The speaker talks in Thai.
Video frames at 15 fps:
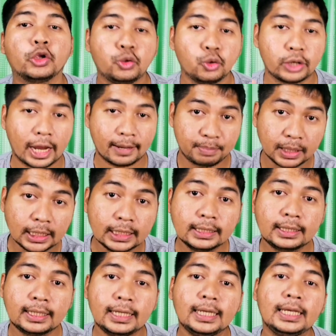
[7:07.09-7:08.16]
อยู่ในพื้น
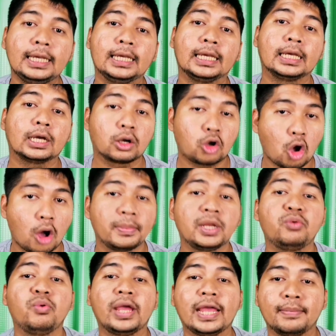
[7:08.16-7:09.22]
ที่เกาะ
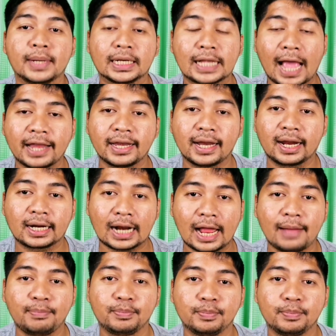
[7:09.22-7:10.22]
มิดเวย์เหมือนกันนะครั